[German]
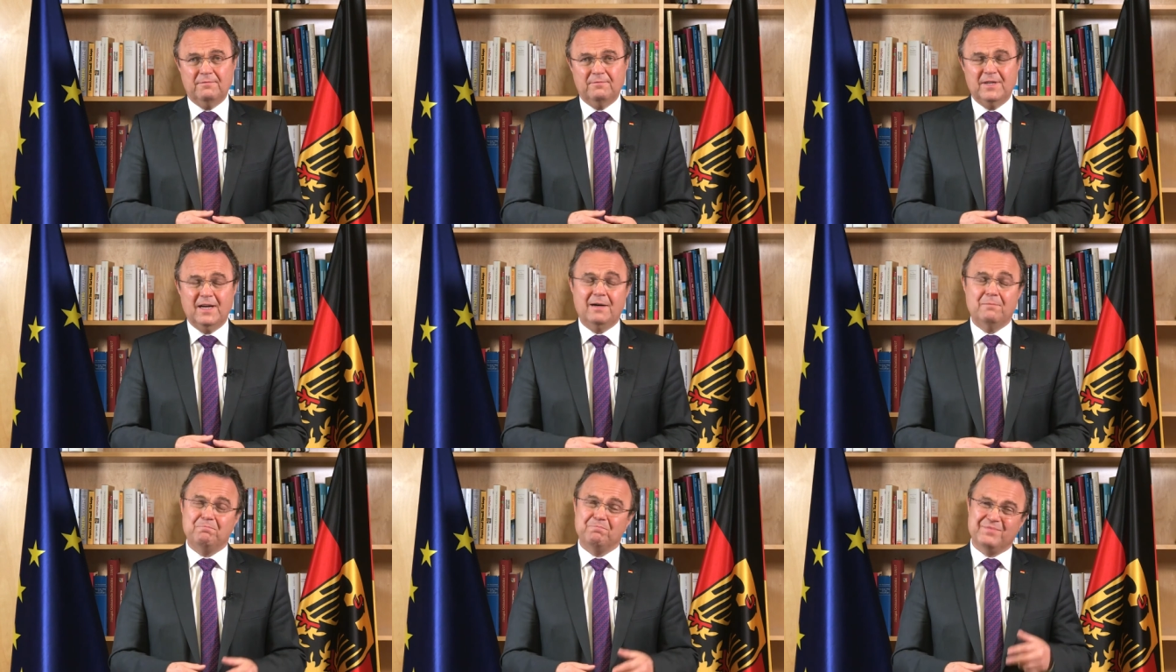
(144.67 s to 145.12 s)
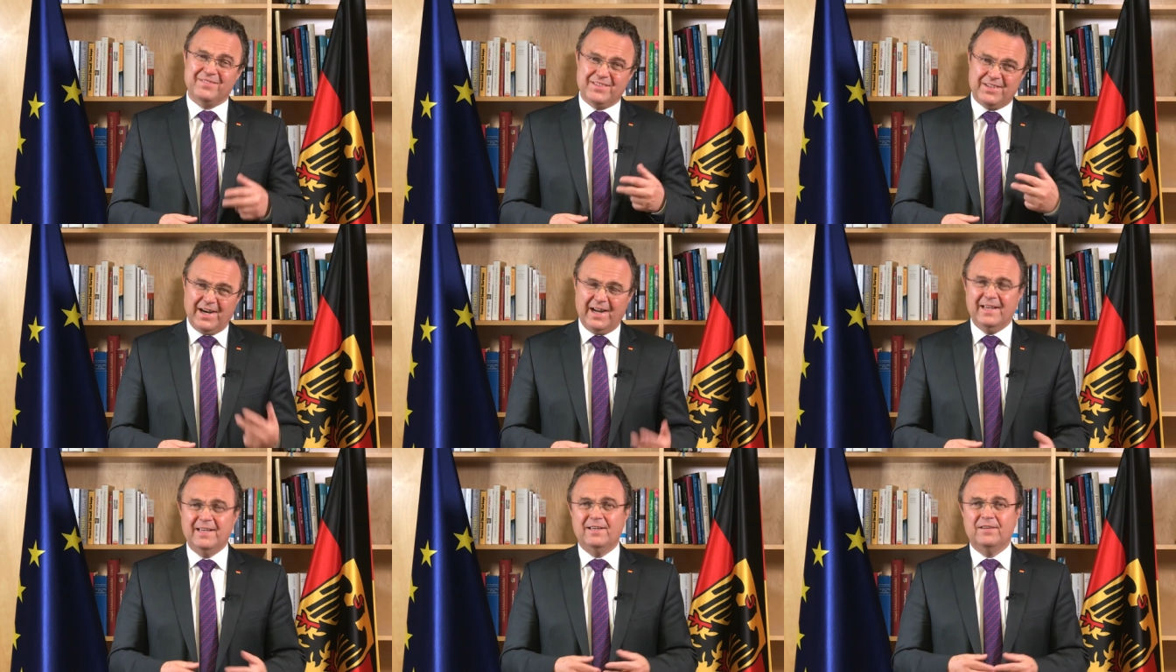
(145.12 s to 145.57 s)
Wir haben
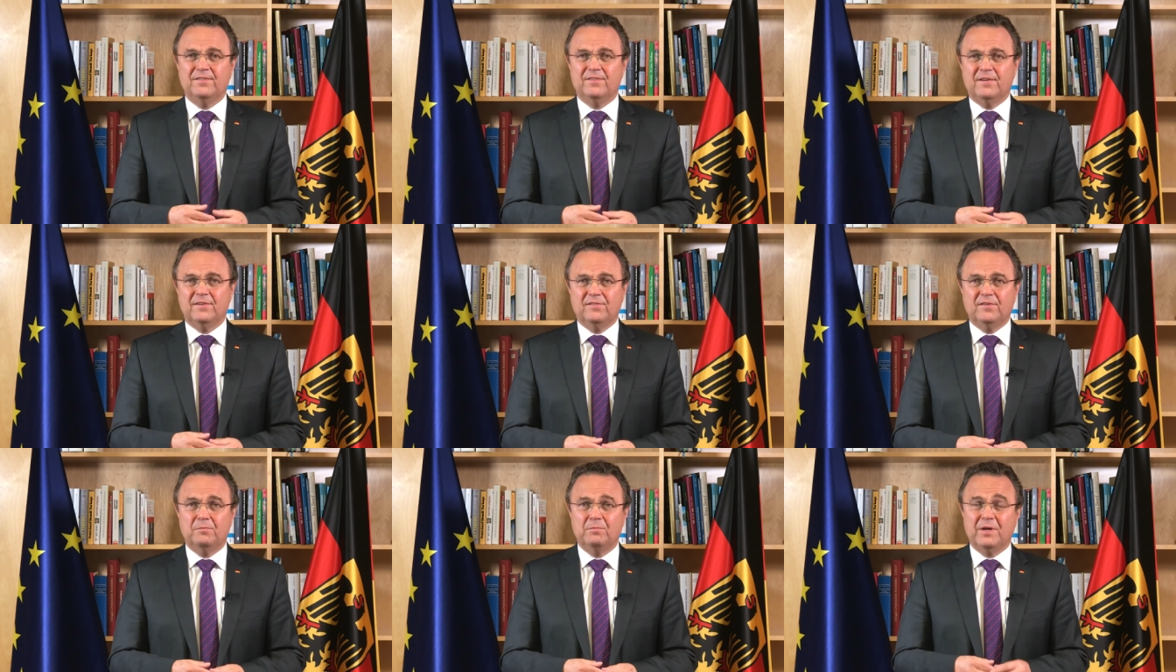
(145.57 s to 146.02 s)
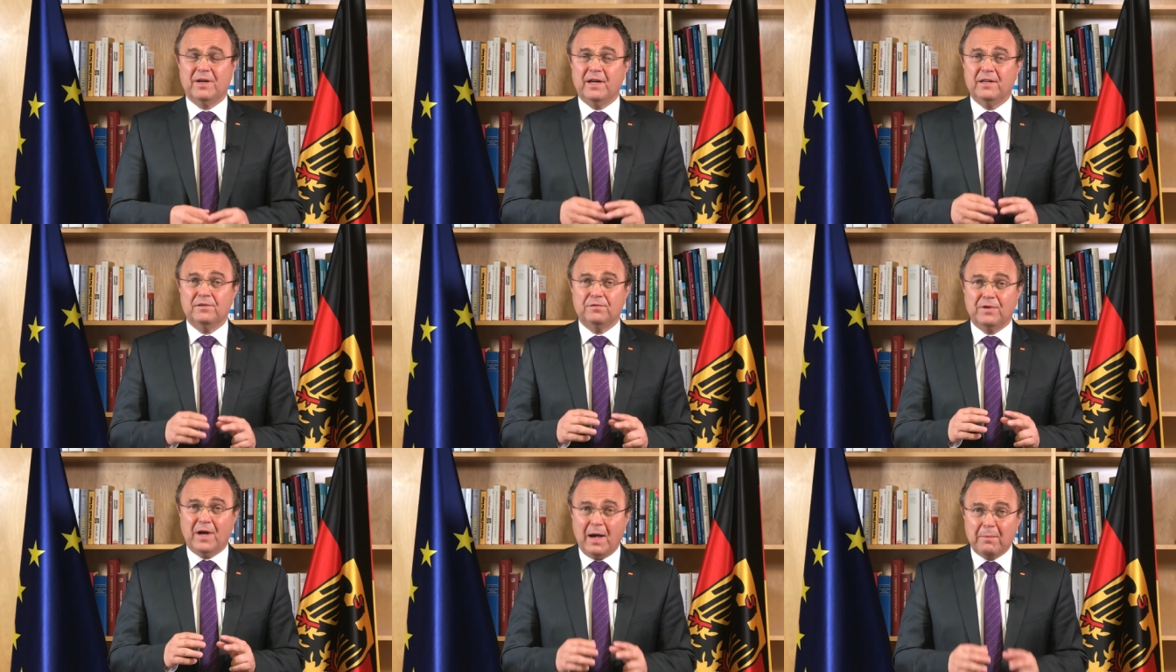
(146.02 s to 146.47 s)
drei Gesetze
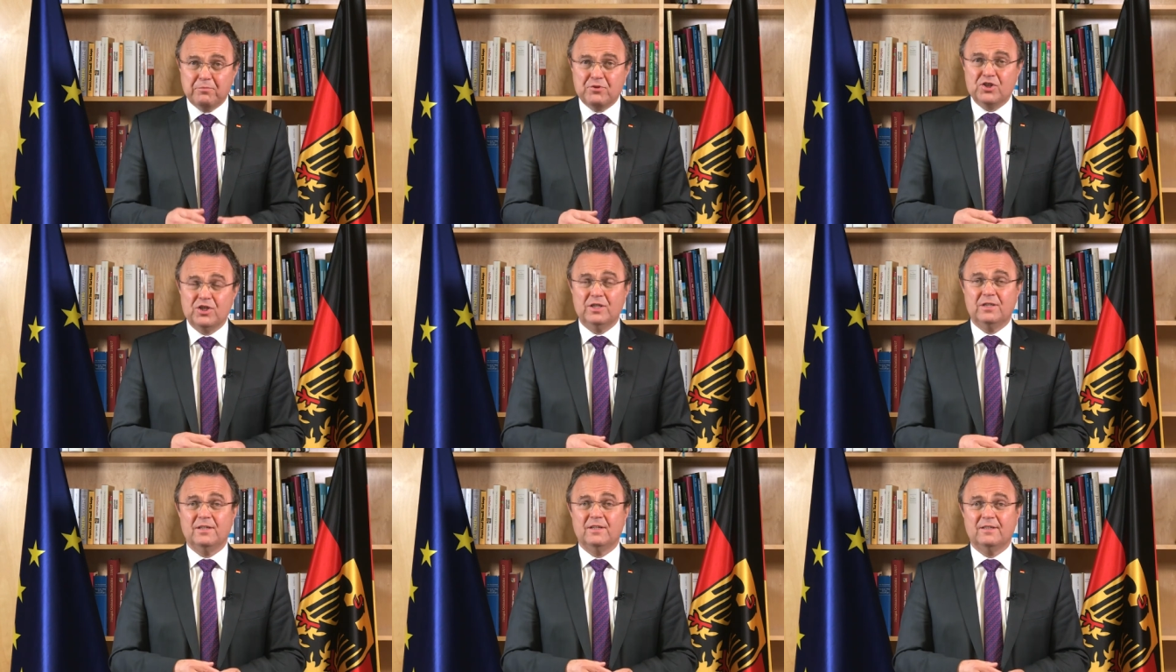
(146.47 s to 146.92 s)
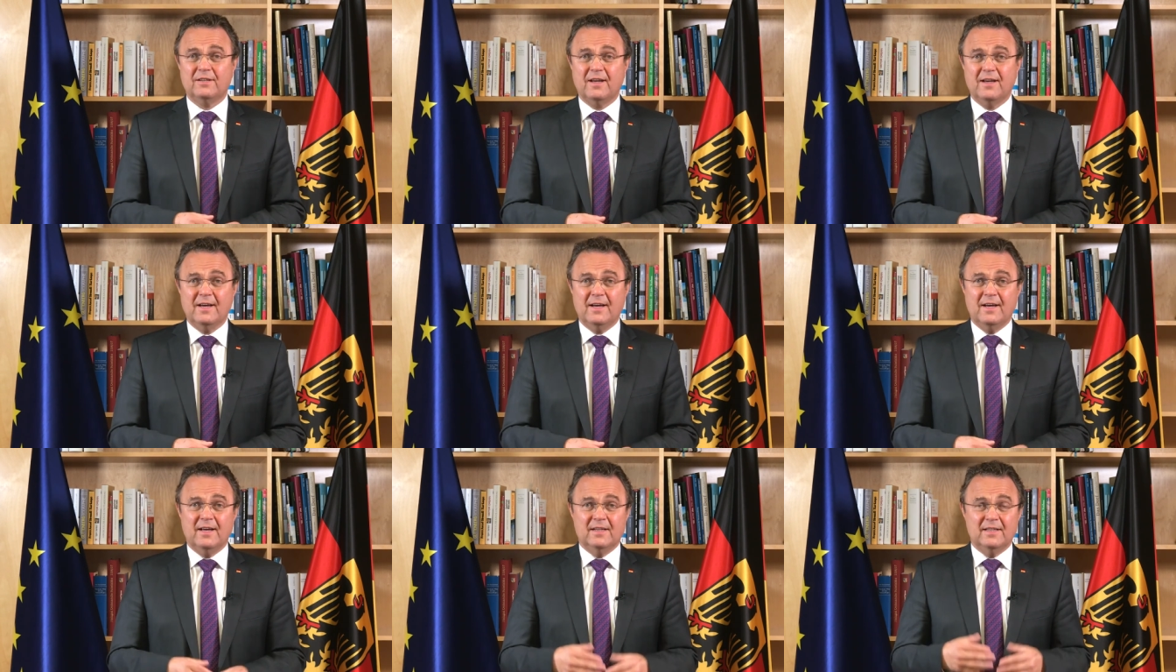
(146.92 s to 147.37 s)
bereits verabschiedet,
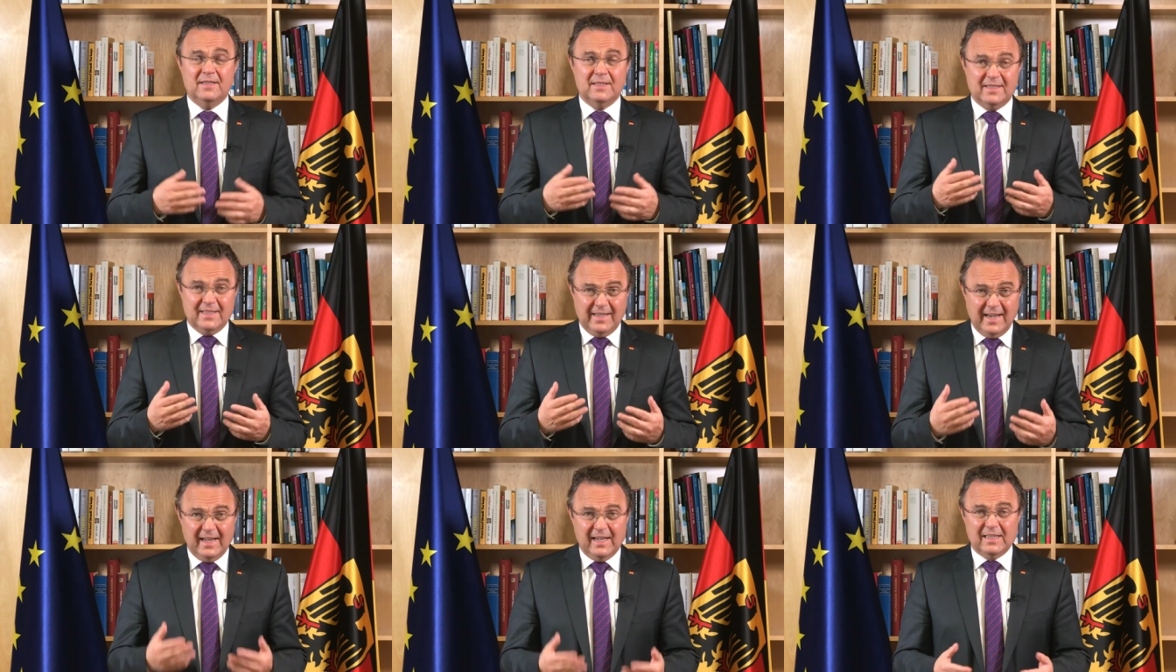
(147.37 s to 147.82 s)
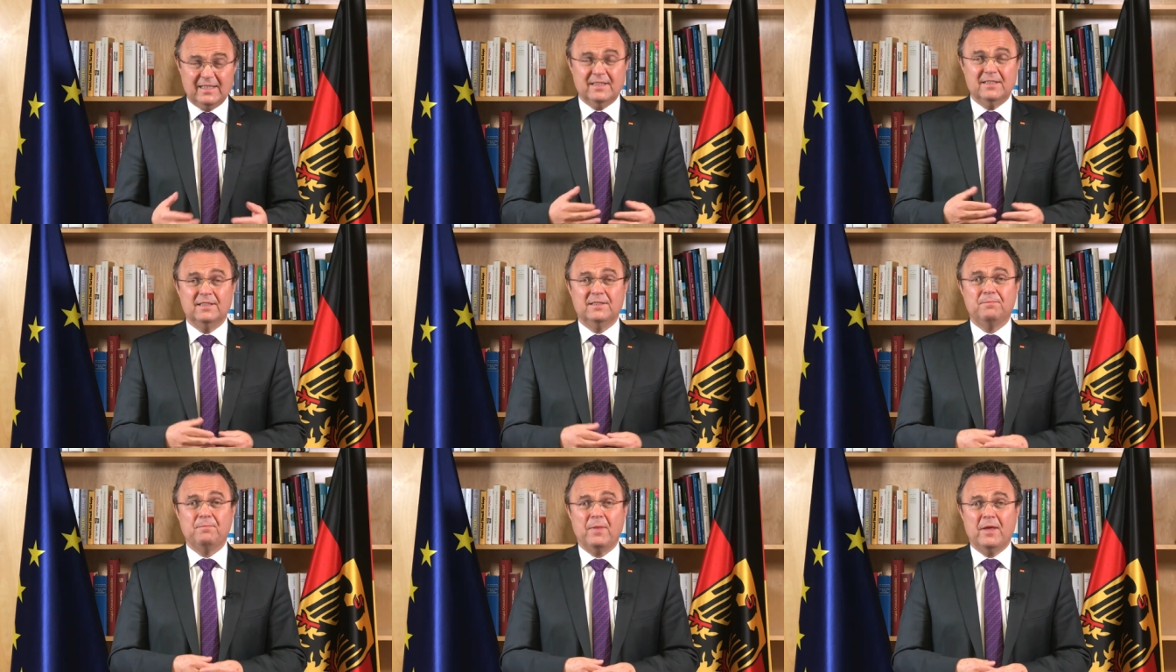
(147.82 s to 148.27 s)
die
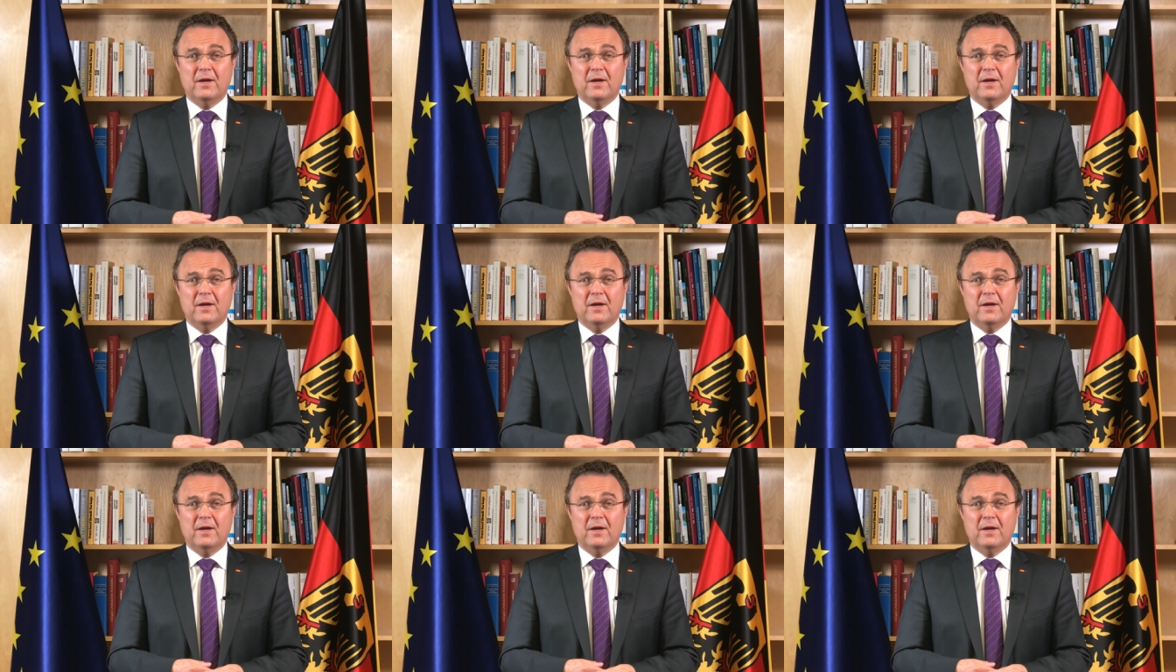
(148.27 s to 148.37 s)
gelten